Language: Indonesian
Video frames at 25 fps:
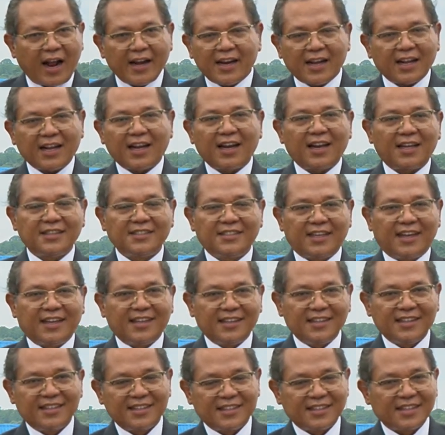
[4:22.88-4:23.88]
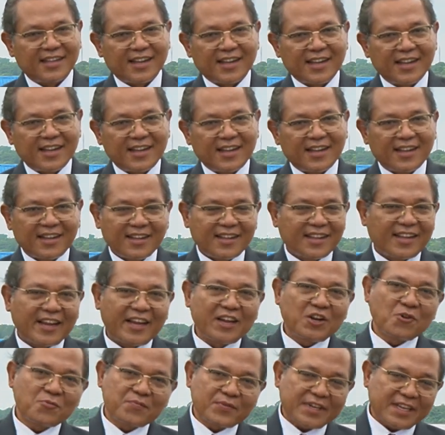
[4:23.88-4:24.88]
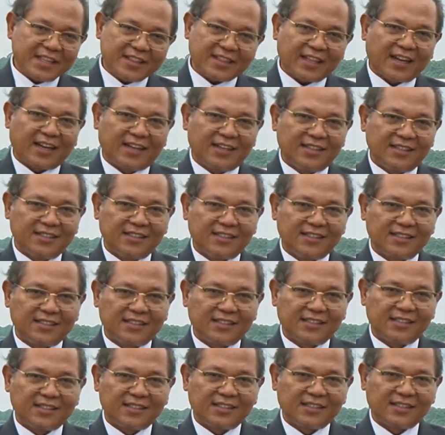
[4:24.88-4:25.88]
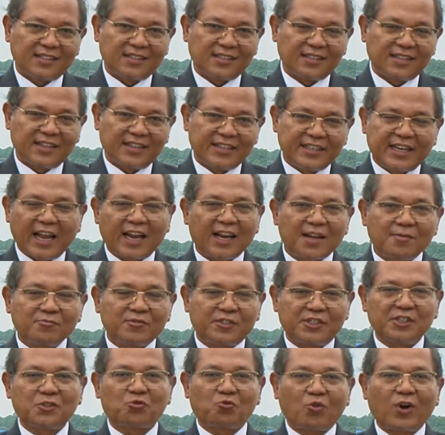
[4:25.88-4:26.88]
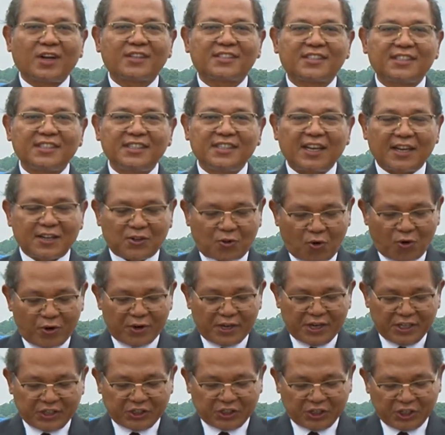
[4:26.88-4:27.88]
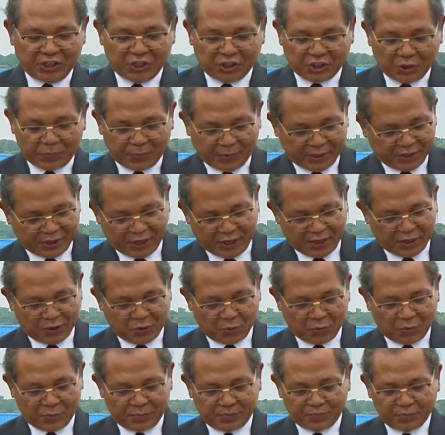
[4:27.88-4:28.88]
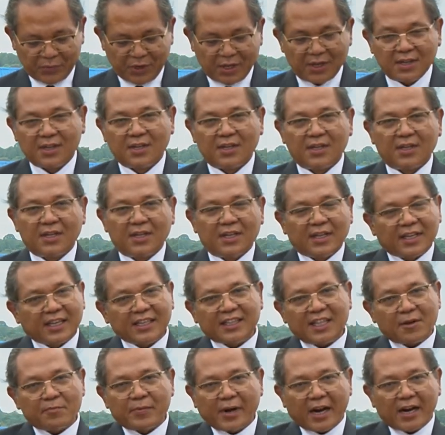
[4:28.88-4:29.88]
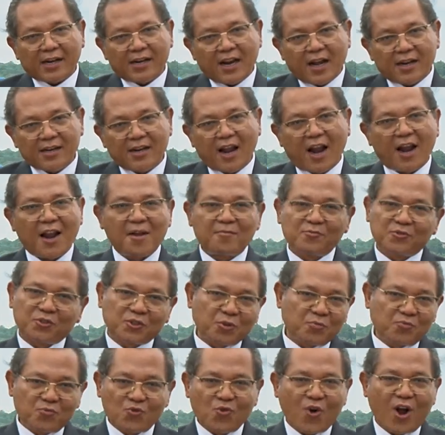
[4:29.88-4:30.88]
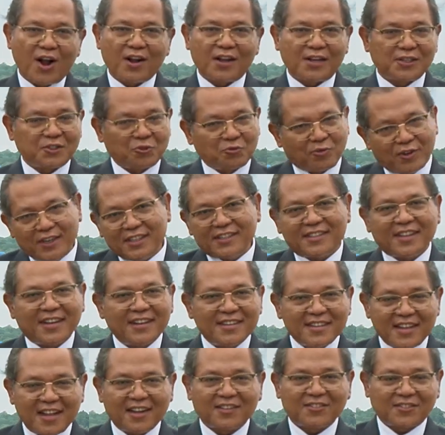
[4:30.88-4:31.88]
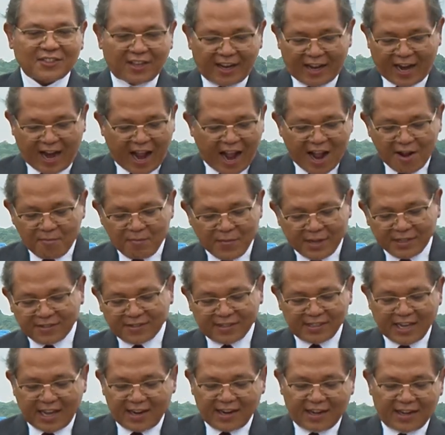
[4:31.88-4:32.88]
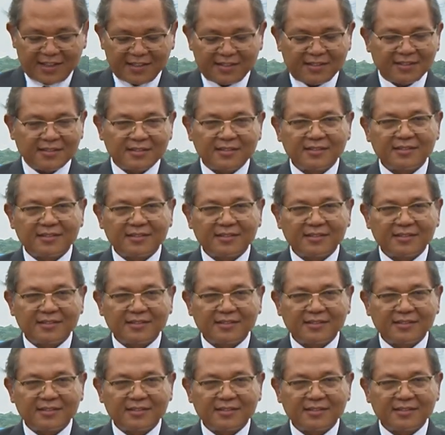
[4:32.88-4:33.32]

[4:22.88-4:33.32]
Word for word: Ada kalanya hidup kita dalam situasi dan kondisi seperti itu. Kita berada dalam sebuah kesulitan yang teramat sangat,